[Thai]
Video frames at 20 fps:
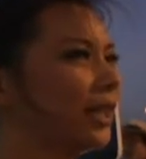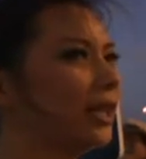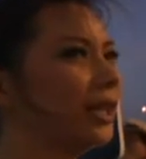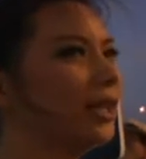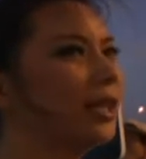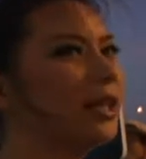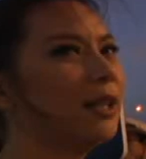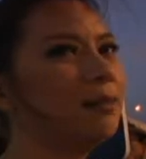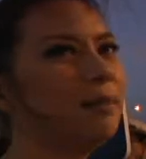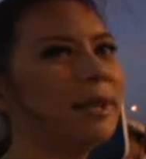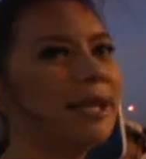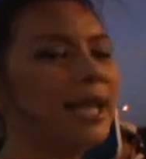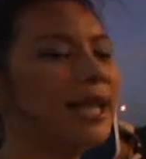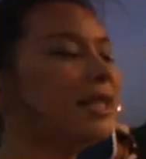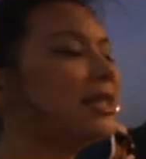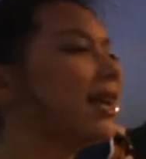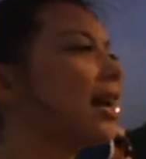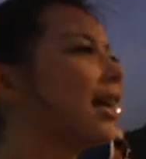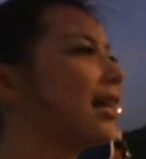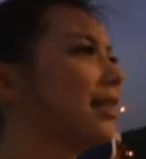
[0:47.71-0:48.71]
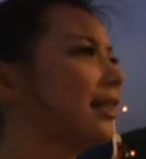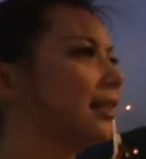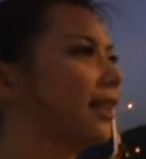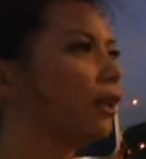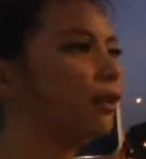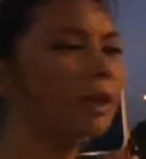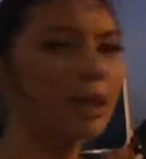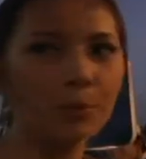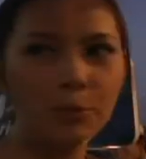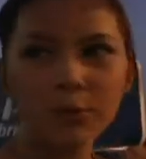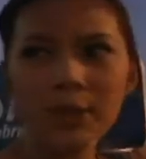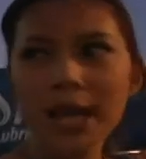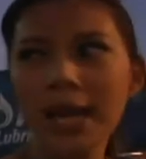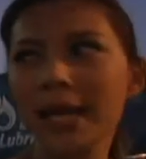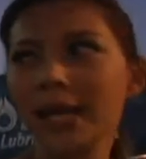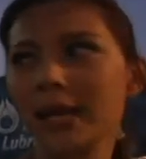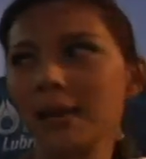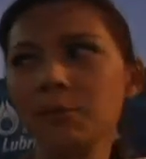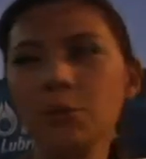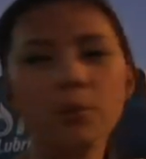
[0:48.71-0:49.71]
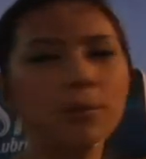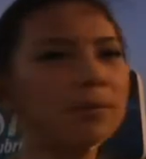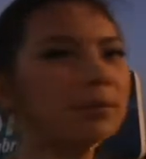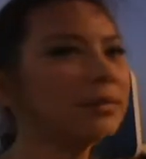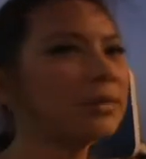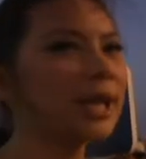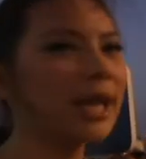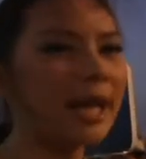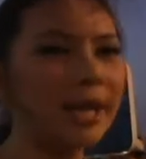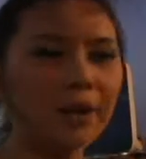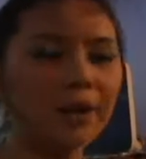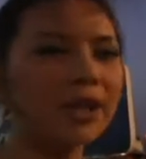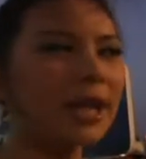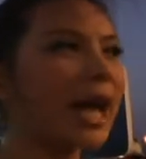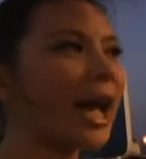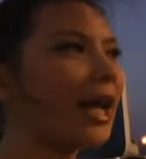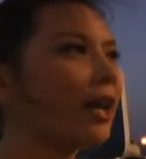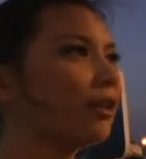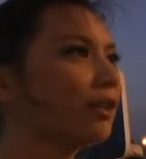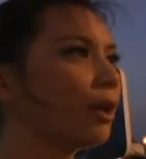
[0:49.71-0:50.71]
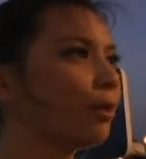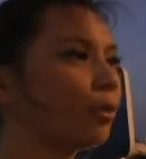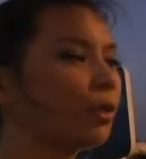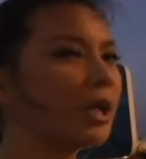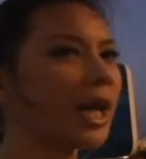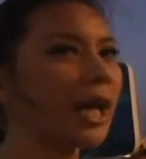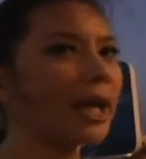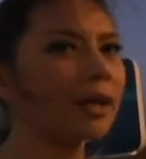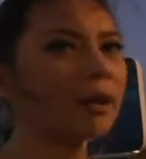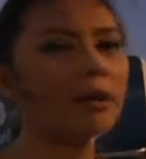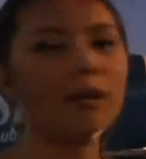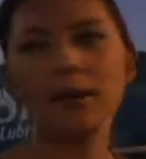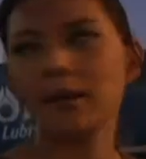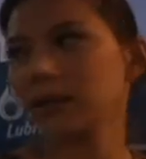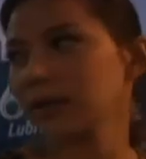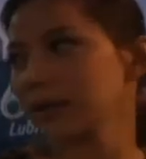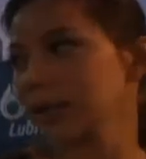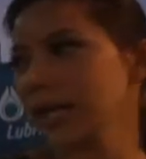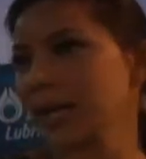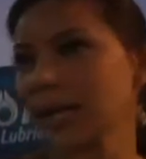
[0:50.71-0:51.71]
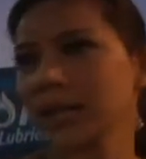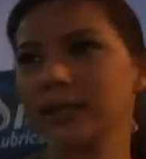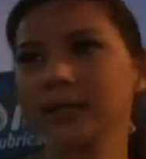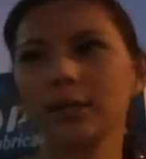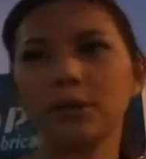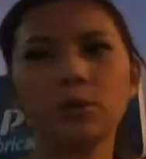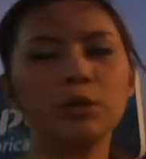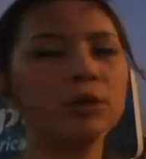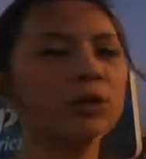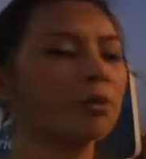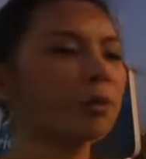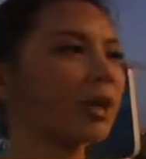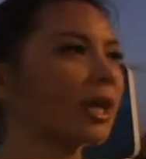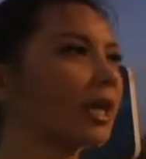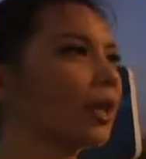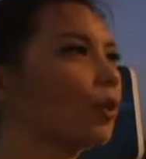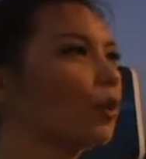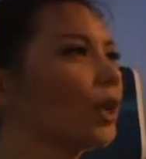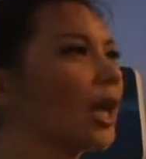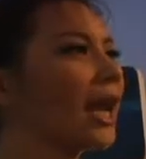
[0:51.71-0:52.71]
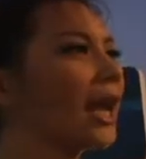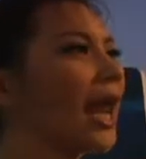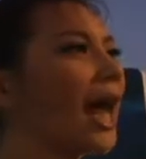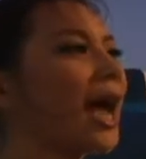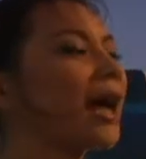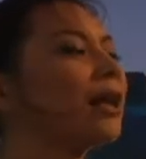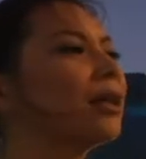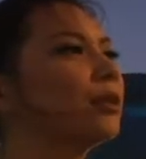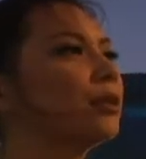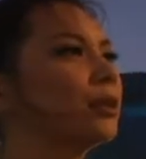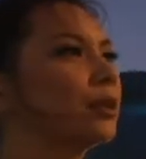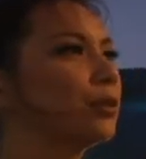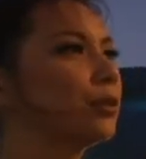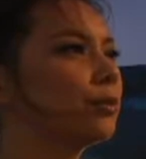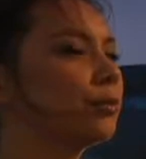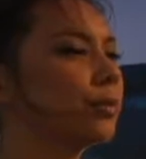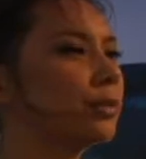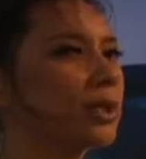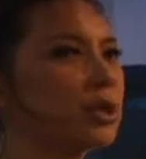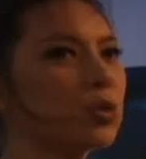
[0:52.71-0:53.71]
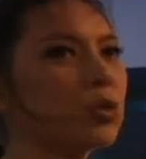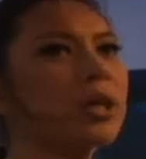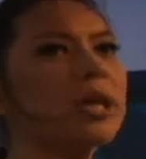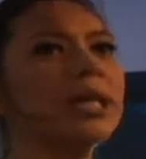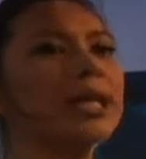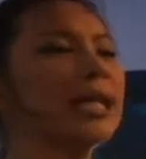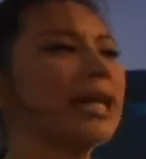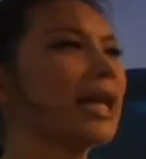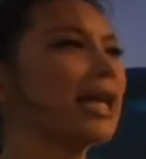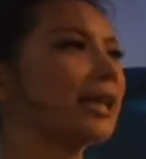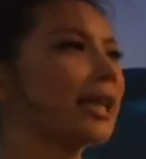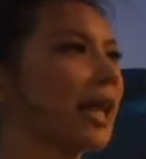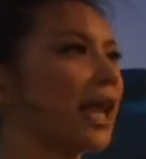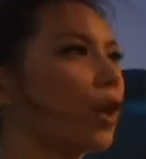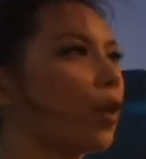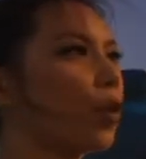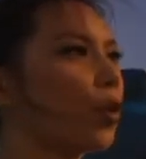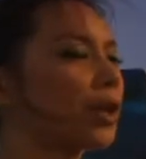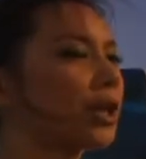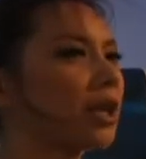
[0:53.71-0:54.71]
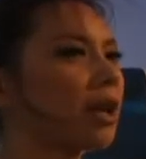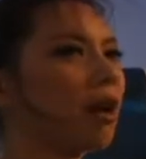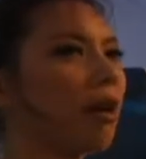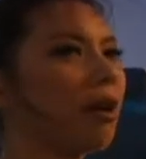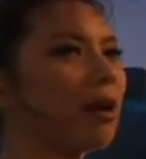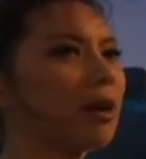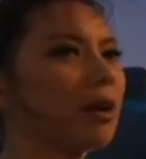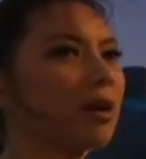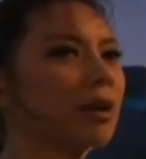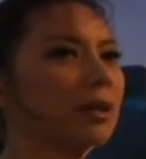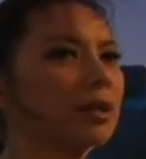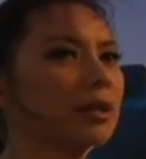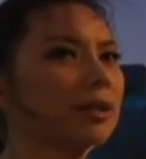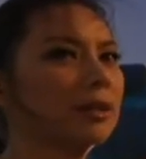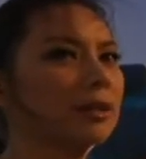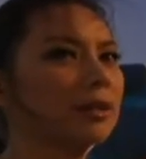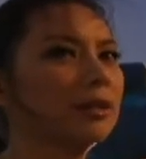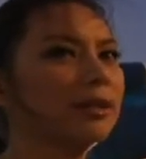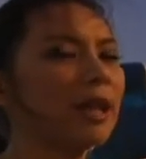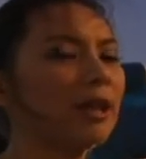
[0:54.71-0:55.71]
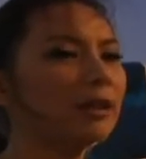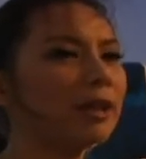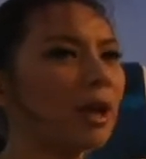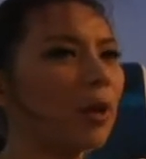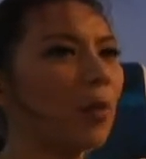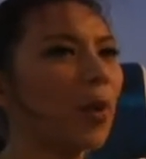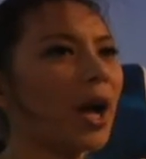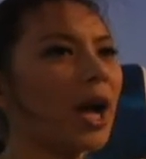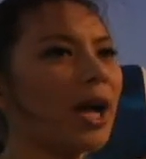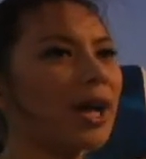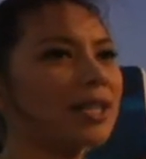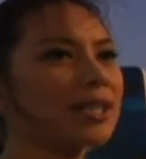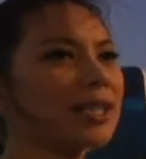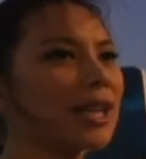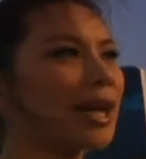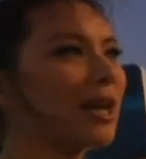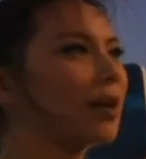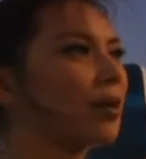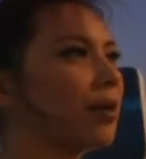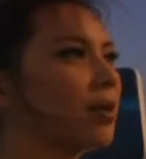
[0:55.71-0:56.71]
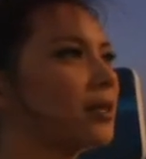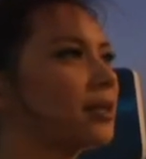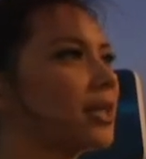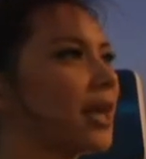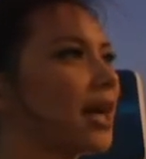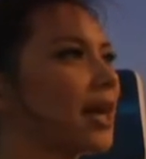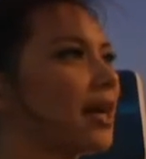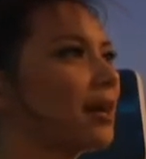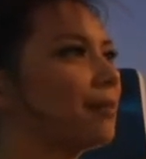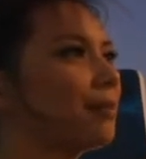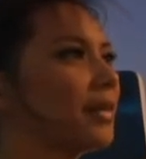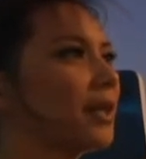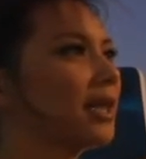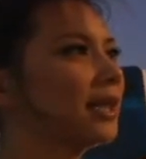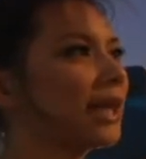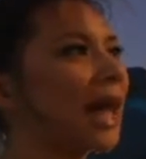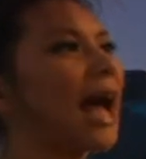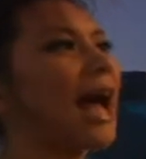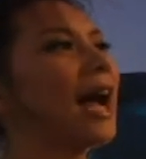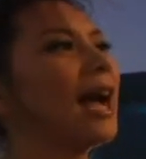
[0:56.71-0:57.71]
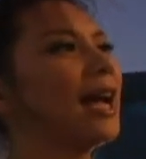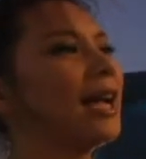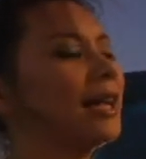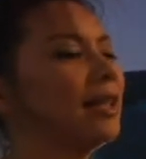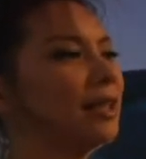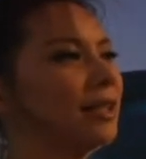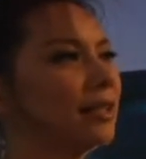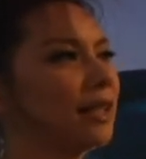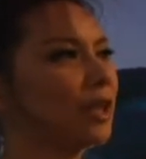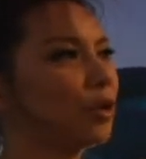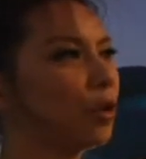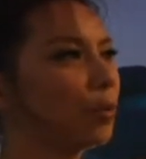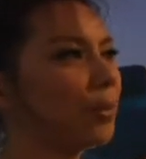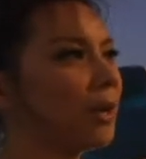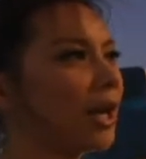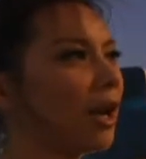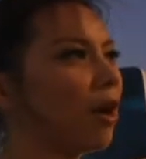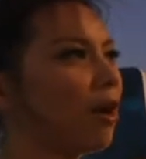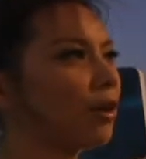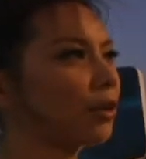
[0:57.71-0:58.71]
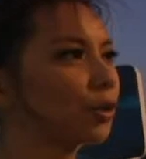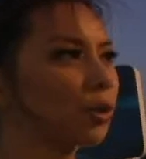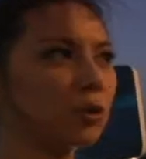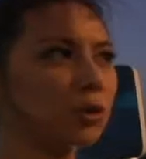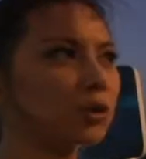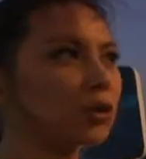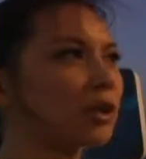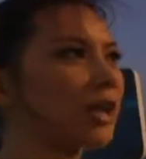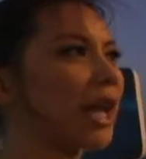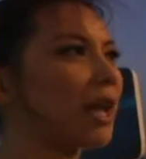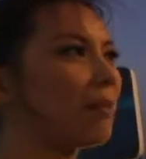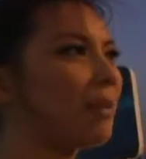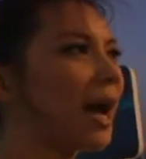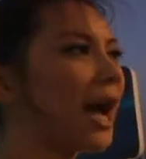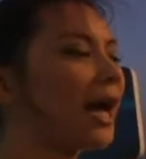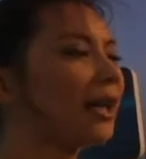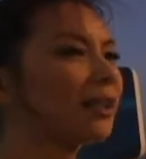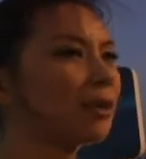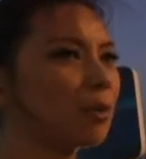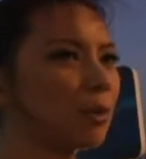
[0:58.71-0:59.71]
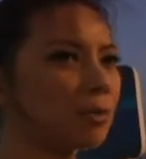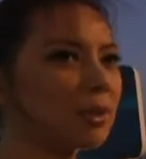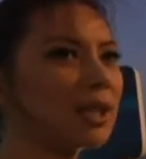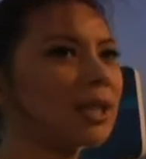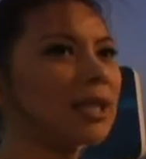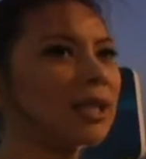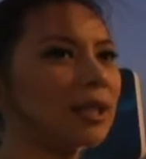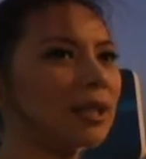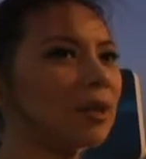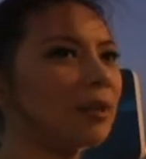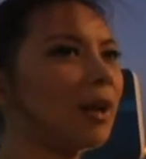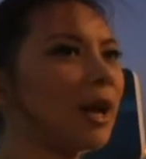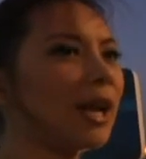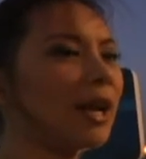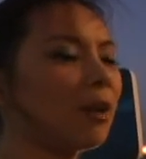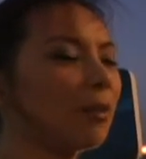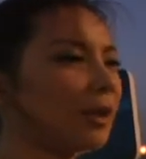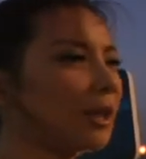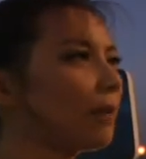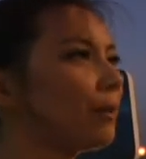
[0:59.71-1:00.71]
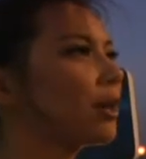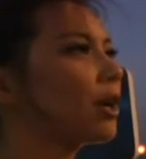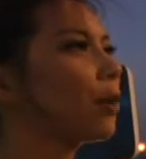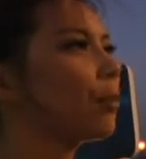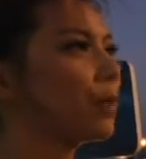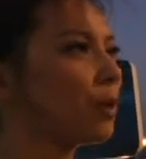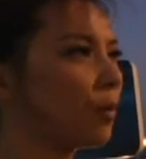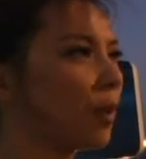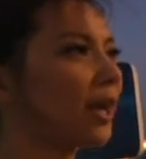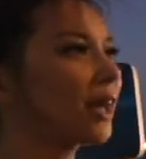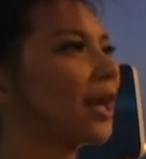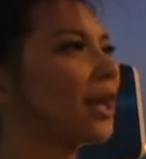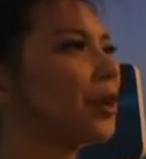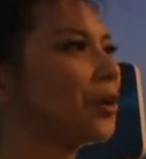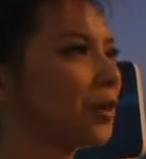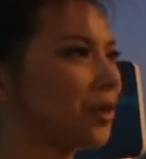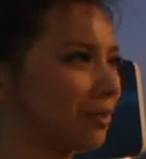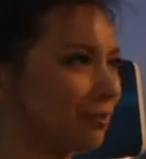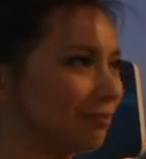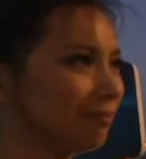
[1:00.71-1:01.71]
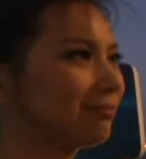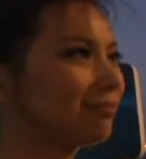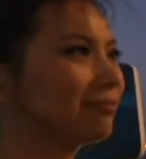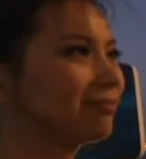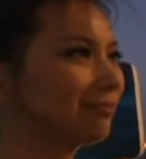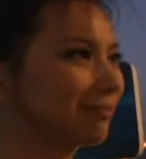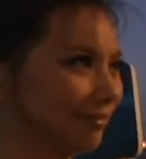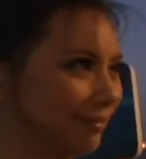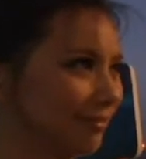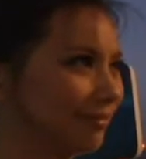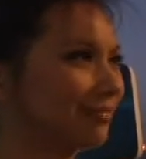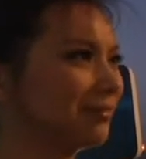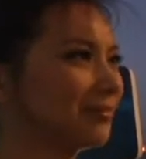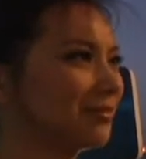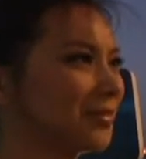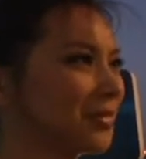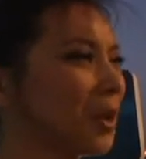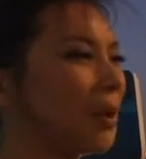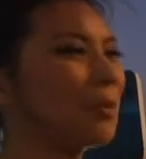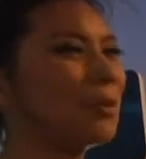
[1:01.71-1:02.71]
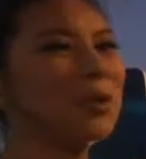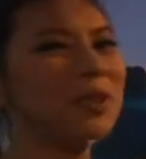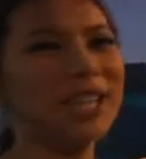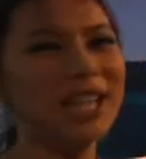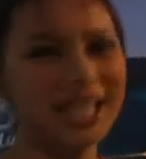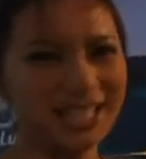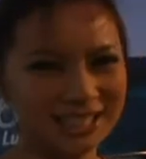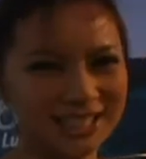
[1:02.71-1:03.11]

เออไม่แน่ใจแล้วแต่ผู้ใหญ่ค่ะผุมยังไงก็ได้แล้วแต่ผู้ใหญ่ก็เนี่ยค่ะอย่างคุณสมคิดคุณอลักษ์คุณจุ้ยอย่างเงี้ย แต่ละคนก็แล้วแต่ว่าจะจะเมตตาให้ติงรถไปลองตรงจุดไหนบ้าง แต่ผมเชื่ออย่างหนึงว่าเราไม่ทำให้เขาผิดหวังแน่นอน ขอบคุณค